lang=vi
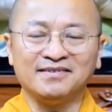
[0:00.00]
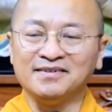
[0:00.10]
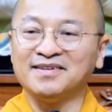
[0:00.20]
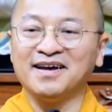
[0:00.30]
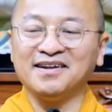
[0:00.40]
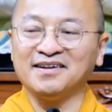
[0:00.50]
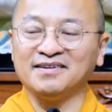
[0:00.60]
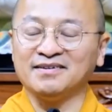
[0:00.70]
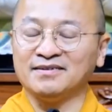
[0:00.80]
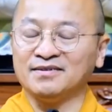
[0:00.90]
như thế là
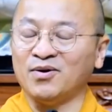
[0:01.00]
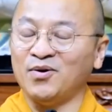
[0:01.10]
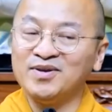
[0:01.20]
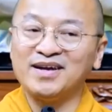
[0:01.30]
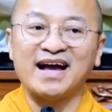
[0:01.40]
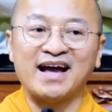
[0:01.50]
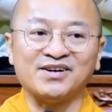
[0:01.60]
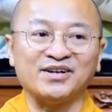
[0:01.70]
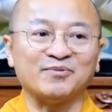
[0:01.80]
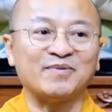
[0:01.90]
nổi với
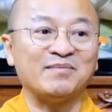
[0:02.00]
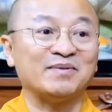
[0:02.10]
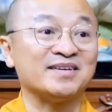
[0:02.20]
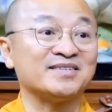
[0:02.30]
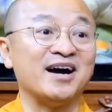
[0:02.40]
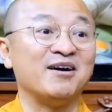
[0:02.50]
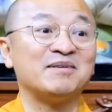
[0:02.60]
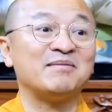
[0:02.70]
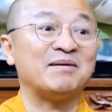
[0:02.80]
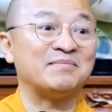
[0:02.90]
gà rồi, tống cái mà ta sợ
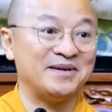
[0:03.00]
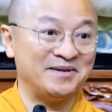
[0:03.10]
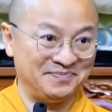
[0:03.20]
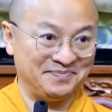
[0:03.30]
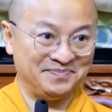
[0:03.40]
không dám làm nữa.